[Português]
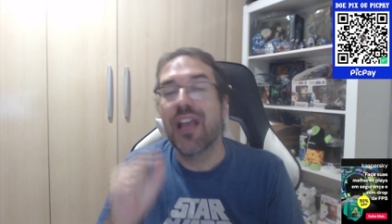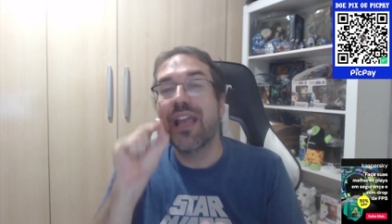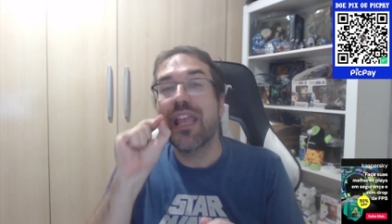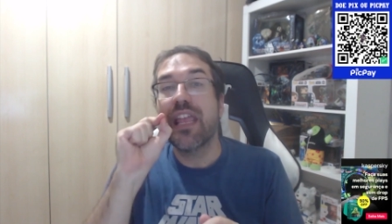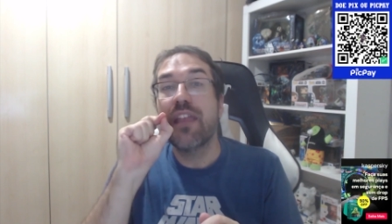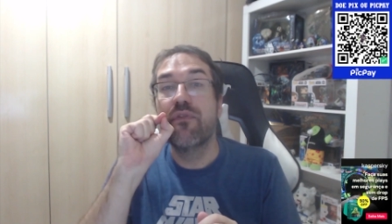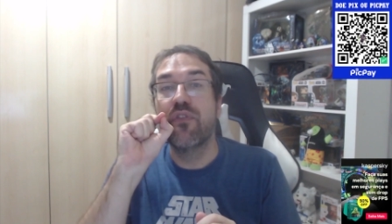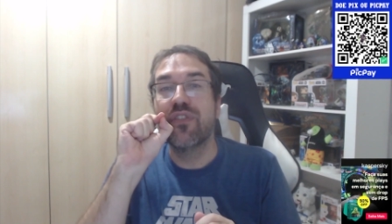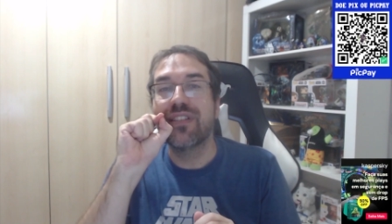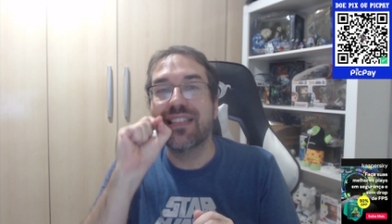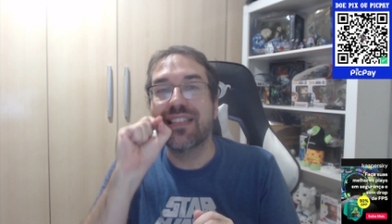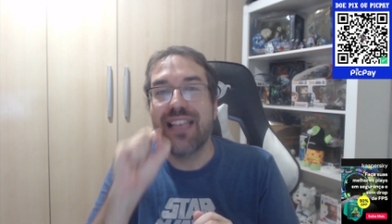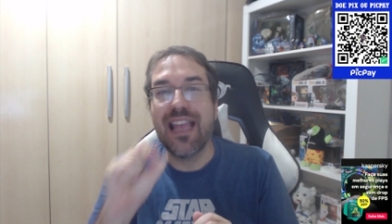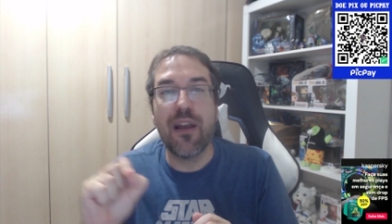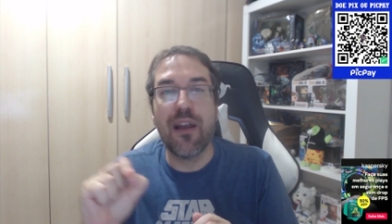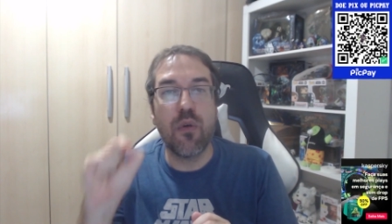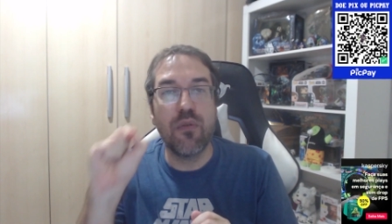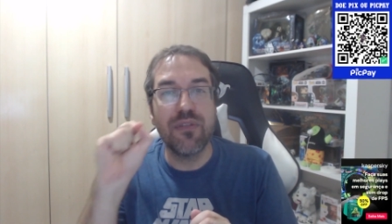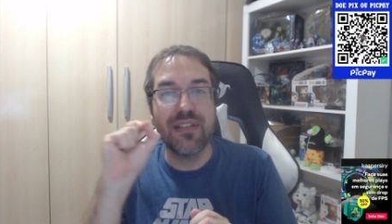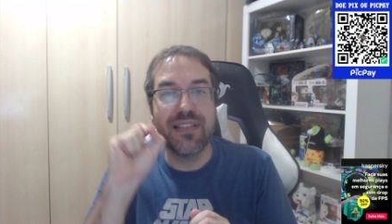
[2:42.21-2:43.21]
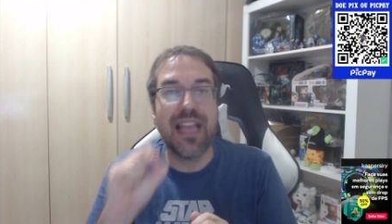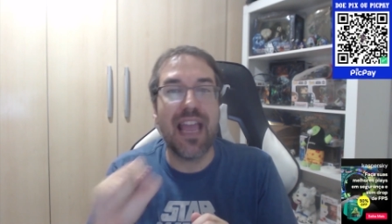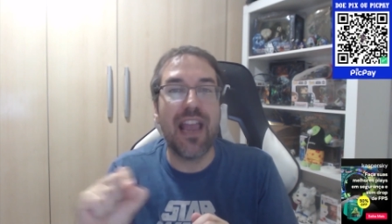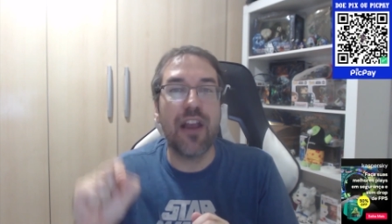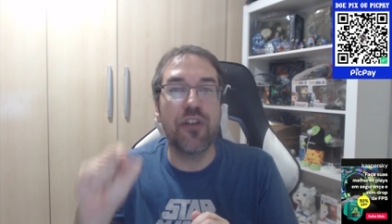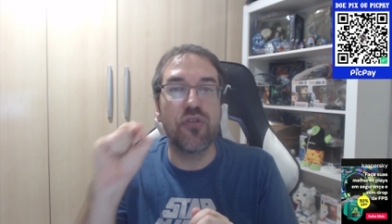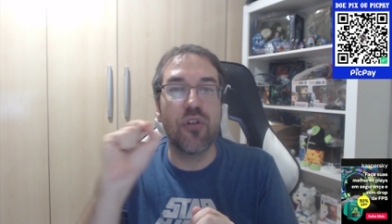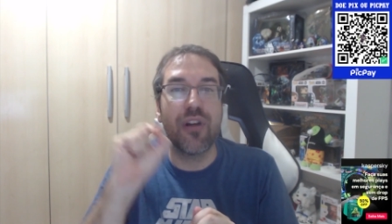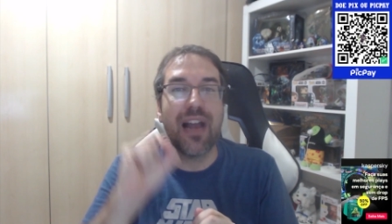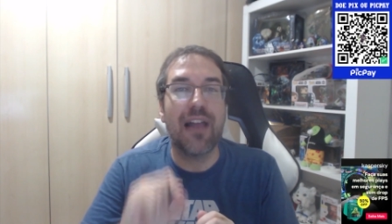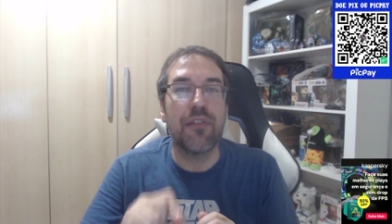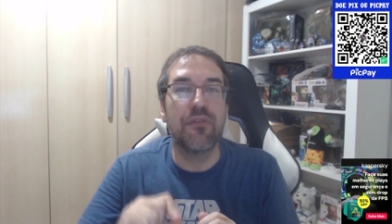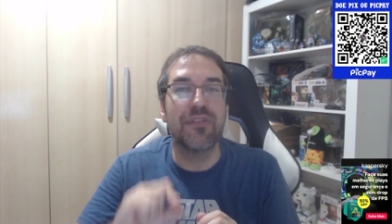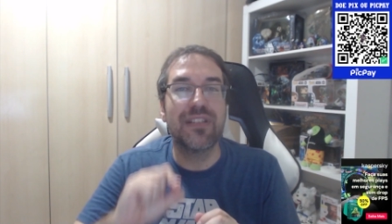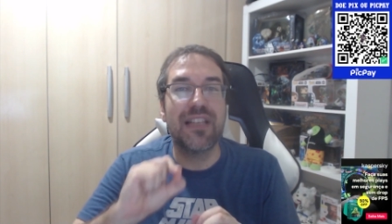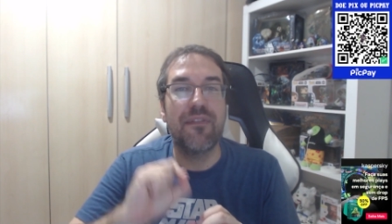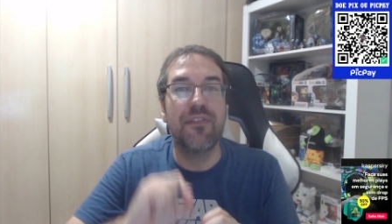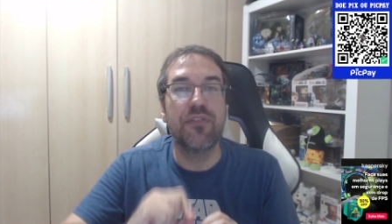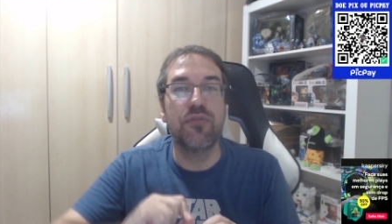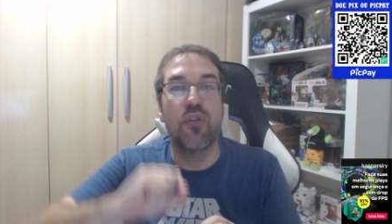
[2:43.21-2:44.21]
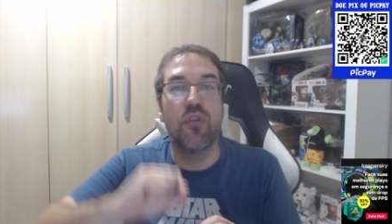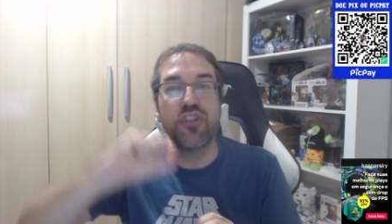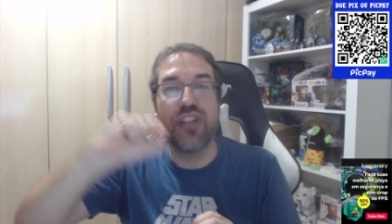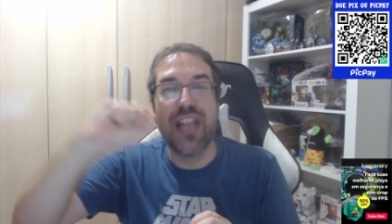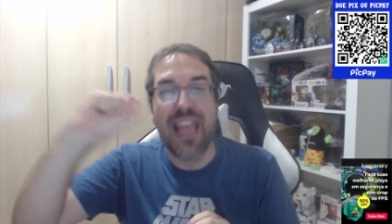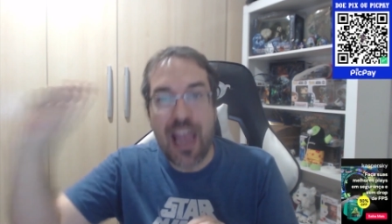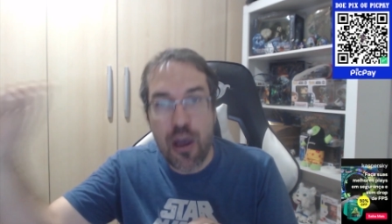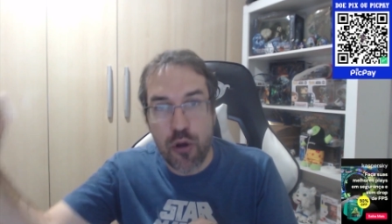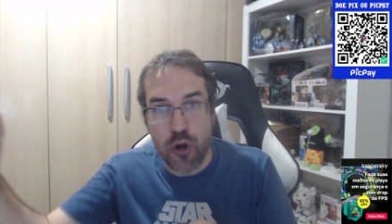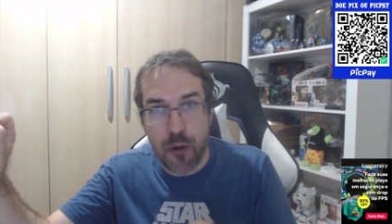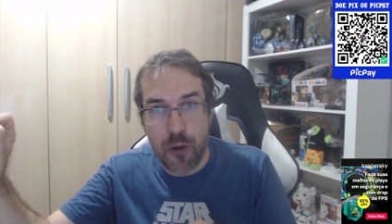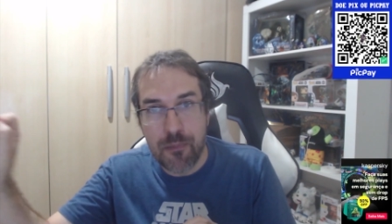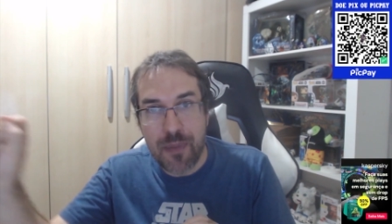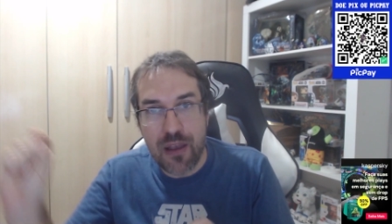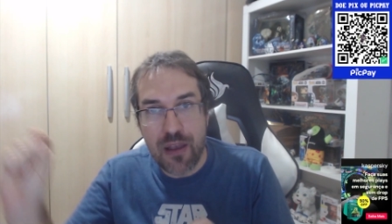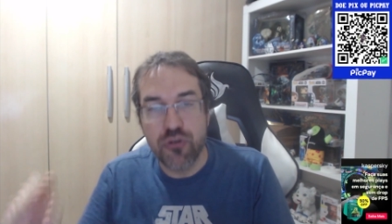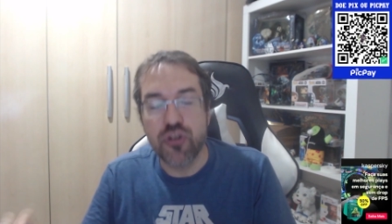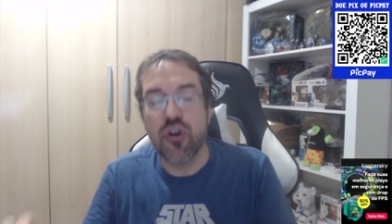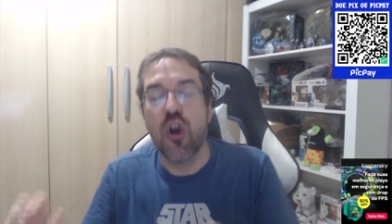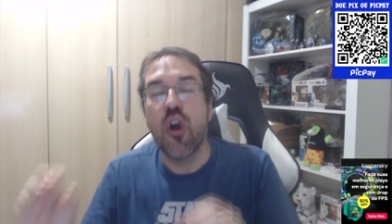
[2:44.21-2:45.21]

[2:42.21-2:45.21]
e você consegue jogar nos servidores europeus